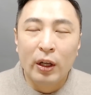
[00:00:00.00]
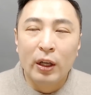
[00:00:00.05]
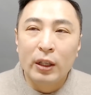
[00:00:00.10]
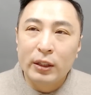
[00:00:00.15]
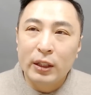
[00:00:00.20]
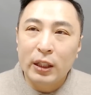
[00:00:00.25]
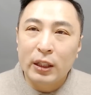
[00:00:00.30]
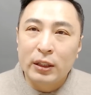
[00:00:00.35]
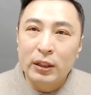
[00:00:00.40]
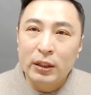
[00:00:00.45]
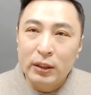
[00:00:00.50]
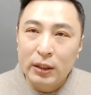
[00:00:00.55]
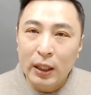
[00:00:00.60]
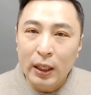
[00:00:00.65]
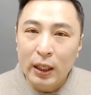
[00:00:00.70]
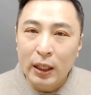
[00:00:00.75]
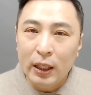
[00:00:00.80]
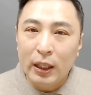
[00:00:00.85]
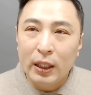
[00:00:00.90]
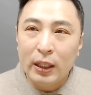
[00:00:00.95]
근데
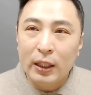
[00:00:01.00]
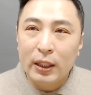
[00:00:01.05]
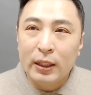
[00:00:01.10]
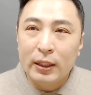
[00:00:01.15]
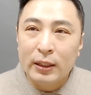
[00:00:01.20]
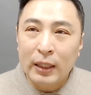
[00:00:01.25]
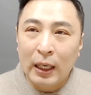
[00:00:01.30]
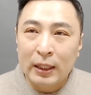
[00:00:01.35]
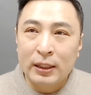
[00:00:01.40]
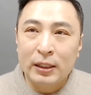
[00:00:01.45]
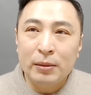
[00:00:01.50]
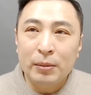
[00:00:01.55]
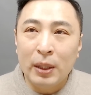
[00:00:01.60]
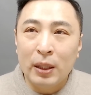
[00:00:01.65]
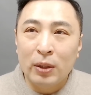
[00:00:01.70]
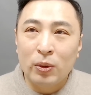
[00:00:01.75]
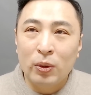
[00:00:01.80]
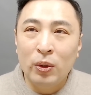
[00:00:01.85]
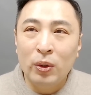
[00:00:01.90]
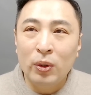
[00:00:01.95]
그때
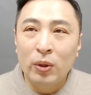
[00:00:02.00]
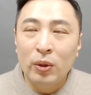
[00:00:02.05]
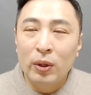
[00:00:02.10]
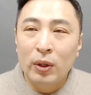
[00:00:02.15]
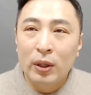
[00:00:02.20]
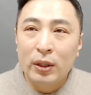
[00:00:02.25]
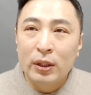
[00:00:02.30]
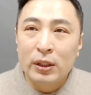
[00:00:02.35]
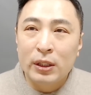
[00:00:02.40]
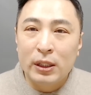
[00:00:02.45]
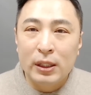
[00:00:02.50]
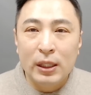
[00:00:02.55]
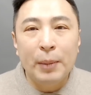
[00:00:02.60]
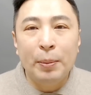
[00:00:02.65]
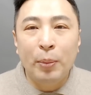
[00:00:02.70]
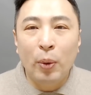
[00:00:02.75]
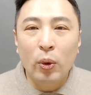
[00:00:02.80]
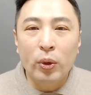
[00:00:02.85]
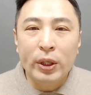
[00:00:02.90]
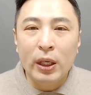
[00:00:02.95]
낙심하고 지뢰
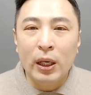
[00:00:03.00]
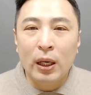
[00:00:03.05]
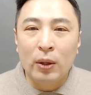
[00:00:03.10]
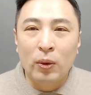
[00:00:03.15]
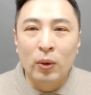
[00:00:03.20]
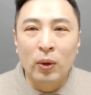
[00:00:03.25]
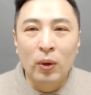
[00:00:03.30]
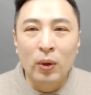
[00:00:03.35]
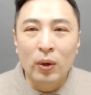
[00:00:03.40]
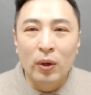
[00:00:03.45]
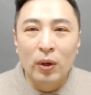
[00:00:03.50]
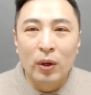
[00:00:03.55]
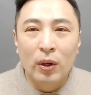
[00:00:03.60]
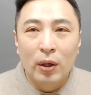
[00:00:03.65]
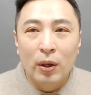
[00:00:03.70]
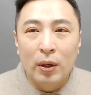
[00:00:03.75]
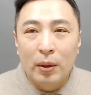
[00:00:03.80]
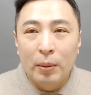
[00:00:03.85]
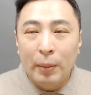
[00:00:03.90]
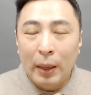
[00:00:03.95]
포기하고
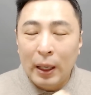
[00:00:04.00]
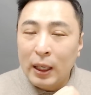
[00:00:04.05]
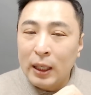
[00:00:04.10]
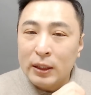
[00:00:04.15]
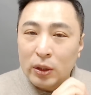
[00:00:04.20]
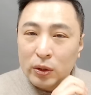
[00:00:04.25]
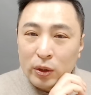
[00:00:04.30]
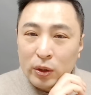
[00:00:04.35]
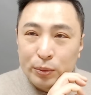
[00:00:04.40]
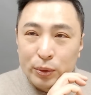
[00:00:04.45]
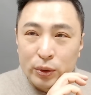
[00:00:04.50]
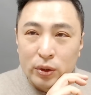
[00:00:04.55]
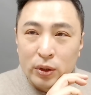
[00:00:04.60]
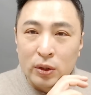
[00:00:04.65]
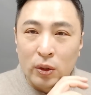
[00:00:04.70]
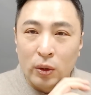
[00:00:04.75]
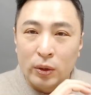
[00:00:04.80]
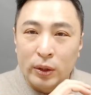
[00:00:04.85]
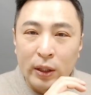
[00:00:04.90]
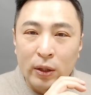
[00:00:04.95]
망하셨던 분들은
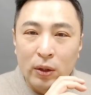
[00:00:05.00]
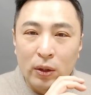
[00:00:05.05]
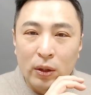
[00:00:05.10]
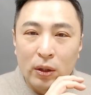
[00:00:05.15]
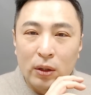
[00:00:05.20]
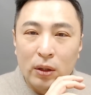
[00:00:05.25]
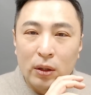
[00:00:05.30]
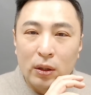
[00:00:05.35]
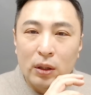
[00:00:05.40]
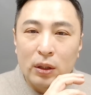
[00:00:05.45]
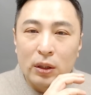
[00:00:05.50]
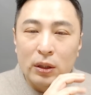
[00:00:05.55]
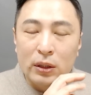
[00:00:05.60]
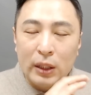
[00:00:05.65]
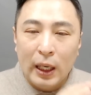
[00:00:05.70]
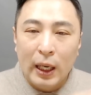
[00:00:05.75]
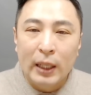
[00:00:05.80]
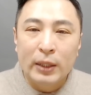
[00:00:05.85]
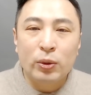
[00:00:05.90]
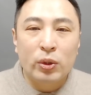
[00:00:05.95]
어때요?
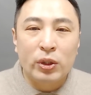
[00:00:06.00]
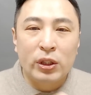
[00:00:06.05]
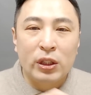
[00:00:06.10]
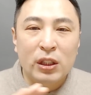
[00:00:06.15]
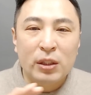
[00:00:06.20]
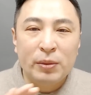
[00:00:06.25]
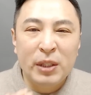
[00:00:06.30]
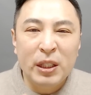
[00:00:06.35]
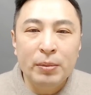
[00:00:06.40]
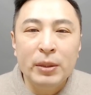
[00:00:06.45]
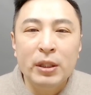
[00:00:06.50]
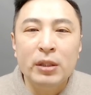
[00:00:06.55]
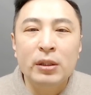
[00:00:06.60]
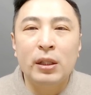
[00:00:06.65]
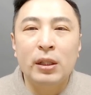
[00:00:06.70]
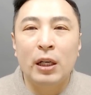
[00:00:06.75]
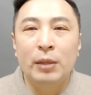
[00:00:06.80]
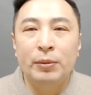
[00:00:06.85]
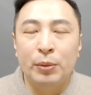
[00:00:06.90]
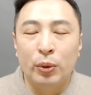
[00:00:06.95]
계속 지금 힘든
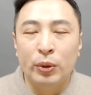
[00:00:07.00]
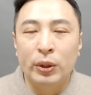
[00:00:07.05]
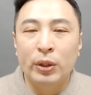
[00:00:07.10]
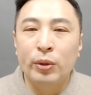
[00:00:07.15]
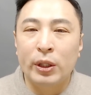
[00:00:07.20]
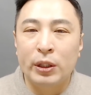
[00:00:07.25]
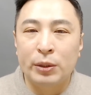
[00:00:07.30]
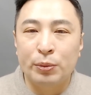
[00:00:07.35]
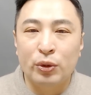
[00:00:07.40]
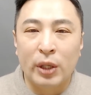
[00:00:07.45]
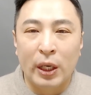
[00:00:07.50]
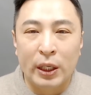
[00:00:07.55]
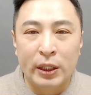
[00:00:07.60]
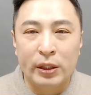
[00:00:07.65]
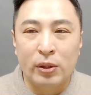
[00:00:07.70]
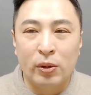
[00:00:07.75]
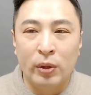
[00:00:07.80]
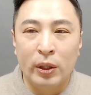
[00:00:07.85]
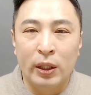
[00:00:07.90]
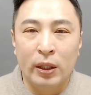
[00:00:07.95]
삶을 보내고 계신 분들 계실
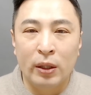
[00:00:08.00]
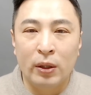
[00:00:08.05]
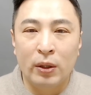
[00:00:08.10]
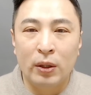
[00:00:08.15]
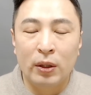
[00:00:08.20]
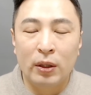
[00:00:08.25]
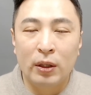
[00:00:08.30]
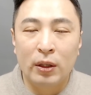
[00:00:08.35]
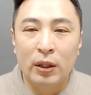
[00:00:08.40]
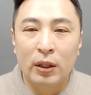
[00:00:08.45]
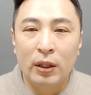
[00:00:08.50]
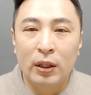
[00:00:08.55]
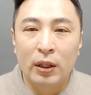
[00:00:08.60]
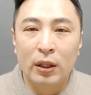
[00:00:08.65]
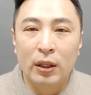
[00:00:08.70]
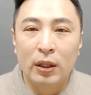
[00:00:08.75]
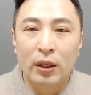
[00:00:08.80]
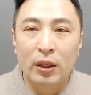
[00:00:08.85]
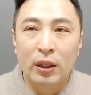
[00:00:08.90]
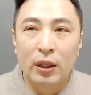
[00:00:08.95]
거예요.
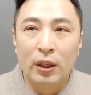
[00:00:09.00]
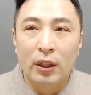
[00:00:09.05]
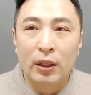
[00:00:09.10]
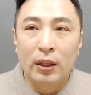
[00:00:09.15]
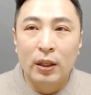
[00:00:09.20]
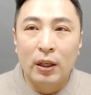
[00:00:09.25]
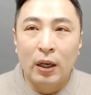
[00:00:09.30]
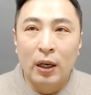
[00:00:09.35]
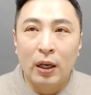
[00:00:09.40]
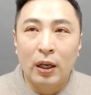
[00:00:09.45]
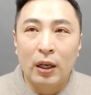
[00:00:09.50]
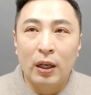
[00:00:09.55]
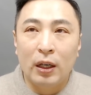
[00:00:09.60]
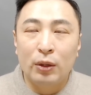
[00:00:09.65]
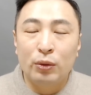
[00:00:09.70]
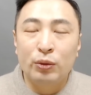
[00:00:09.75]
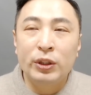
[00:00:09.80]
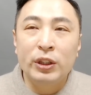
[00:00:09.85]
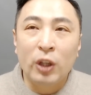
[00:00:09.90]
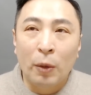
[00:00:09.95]
아,
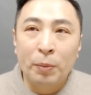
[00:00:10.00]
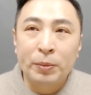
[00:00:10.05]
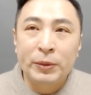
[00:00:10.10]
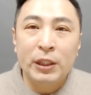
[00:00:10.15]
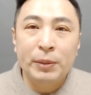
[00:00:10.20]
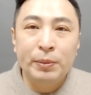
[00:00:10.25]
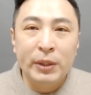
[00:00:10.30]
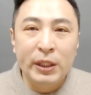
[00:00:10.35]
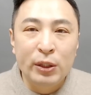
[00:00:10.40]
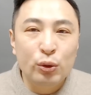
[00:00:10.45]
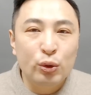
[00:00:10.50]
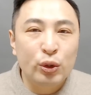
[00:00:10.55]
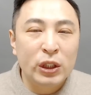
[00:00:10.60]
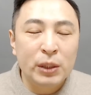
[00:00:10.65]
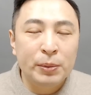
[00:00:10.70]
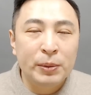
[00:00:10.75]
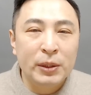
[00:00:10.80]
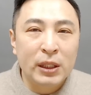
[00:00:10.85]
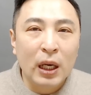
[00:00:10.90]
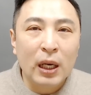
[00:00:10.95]
우리 옆집,
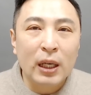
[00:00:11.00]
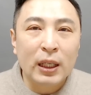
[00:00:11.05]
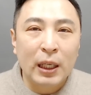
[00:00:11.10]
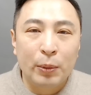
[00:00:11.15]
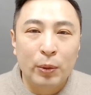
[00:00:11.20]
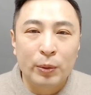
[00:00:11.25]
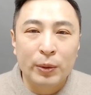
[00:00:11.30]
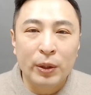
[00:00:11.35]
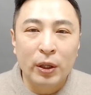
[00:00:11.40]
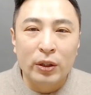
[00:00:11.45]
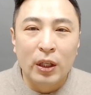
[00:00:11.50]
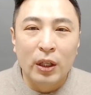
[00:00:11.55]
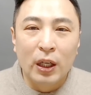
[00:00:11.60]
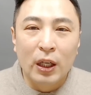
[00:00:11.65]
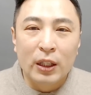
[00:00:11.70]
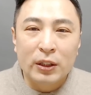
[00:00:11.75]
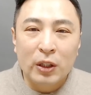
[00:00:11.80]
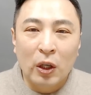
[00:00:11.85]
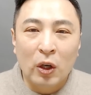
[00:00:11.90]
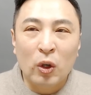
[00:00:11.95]
이웃집을 생각해보면
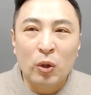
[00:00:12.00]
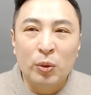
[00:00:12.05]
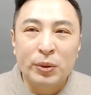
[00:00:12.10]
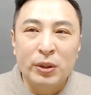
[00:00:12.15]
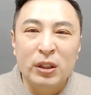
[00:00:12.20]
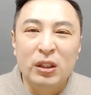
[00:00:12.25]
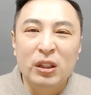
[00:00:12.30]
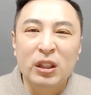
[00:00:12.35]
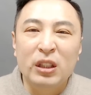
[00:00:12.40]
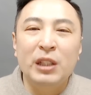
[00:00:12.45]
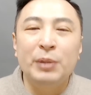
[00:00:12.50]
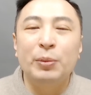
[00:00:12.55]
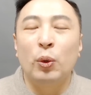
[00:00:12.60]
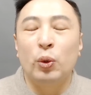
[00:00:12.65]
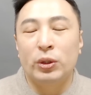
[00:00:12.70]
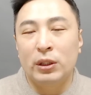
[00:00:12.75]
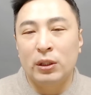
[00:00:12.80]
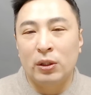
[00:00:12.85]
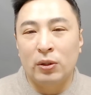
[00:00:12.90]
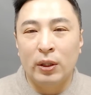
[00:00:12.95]
여러분들 느낌
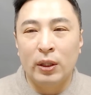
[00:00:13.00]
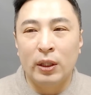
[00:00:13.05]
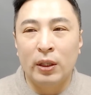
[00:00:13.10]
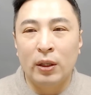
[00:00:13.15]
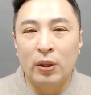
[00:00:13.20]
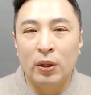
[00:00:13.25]
오실 거예요.